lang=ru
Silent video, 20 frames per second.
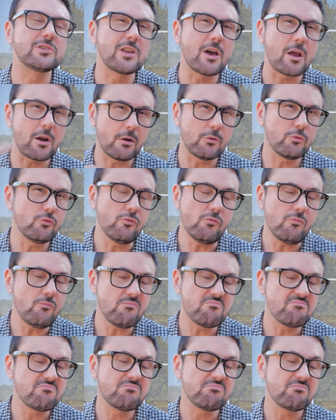для рагу
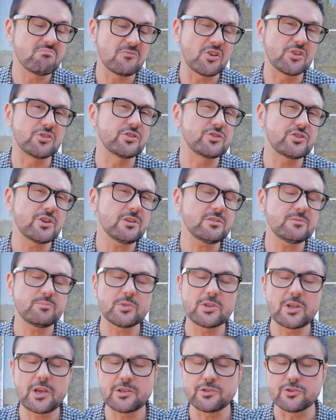эта часть
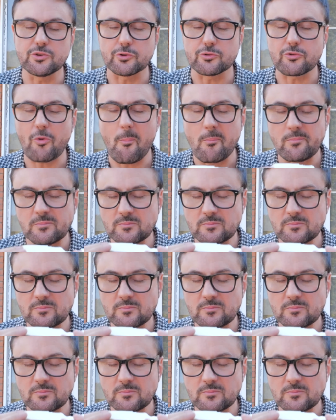подойдет.